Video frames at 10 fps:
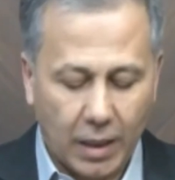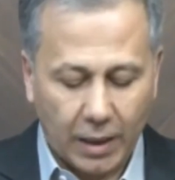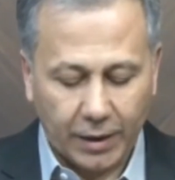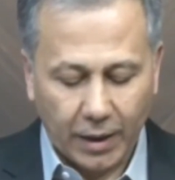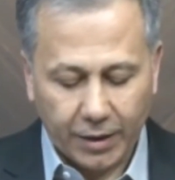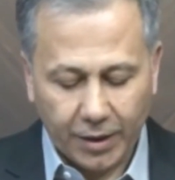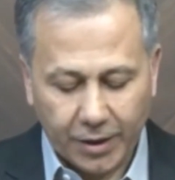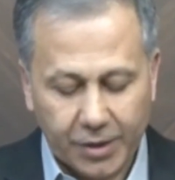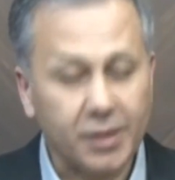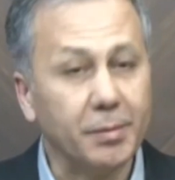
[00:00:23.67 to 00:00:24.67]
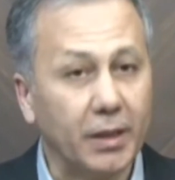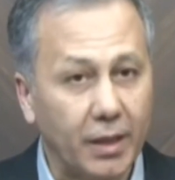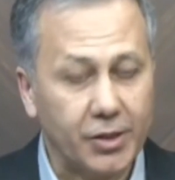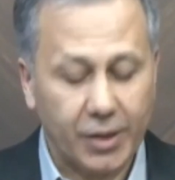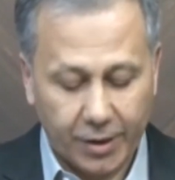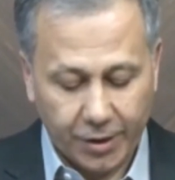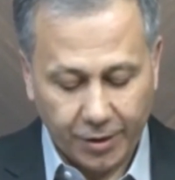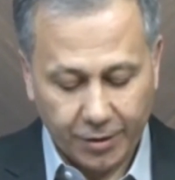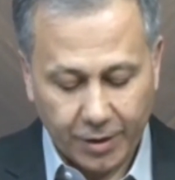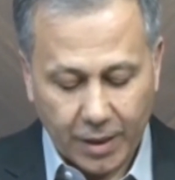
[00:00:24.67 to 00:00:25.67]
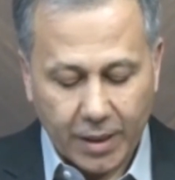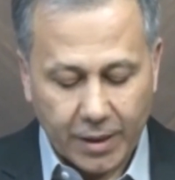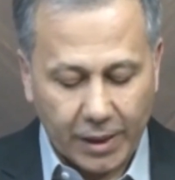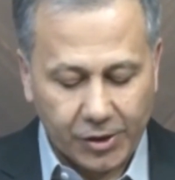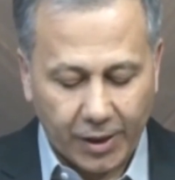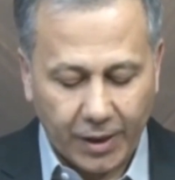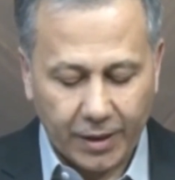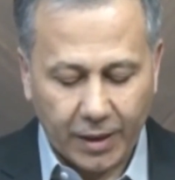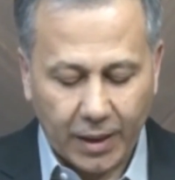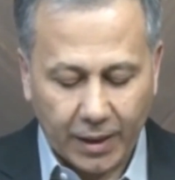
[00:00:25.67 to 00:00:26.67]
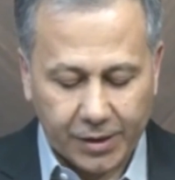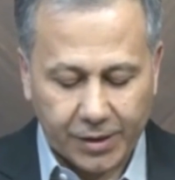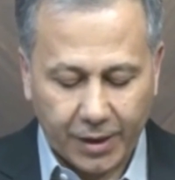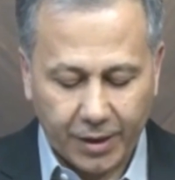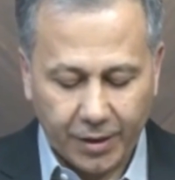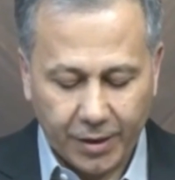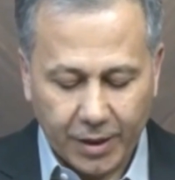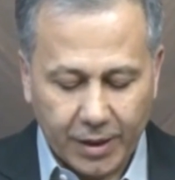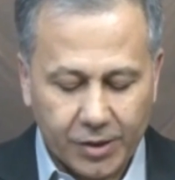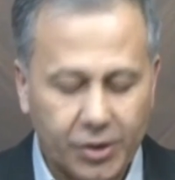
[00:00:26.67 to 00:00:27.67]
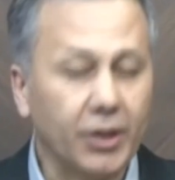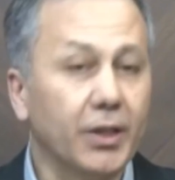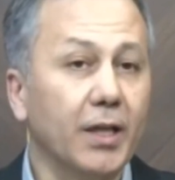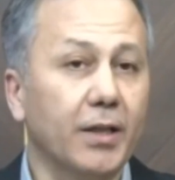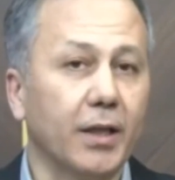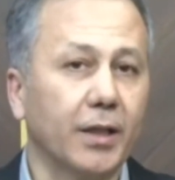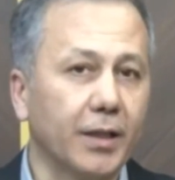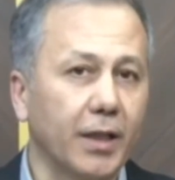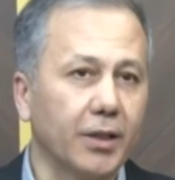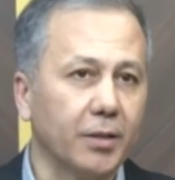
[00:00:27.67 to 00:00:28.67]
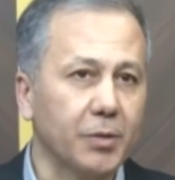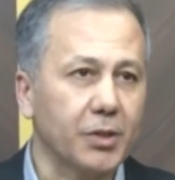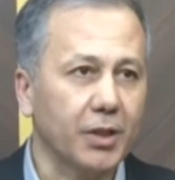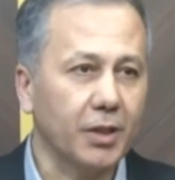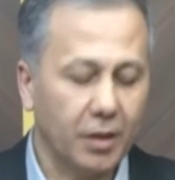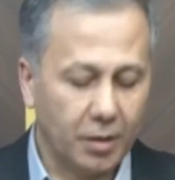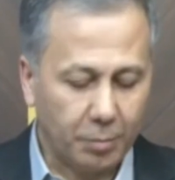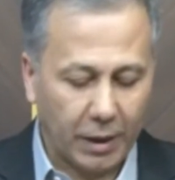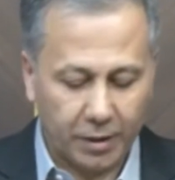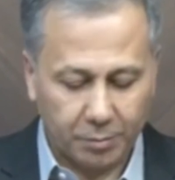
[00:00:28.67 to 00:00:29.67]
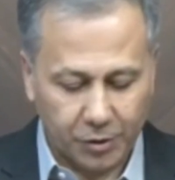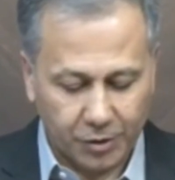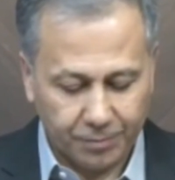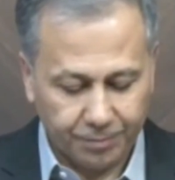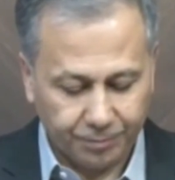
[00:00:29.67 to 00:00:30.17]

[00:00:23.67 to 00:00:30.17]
adalete teslim edileceğini, yaşanan hadiseyi şiddetle kınadığımızı belirtmişti.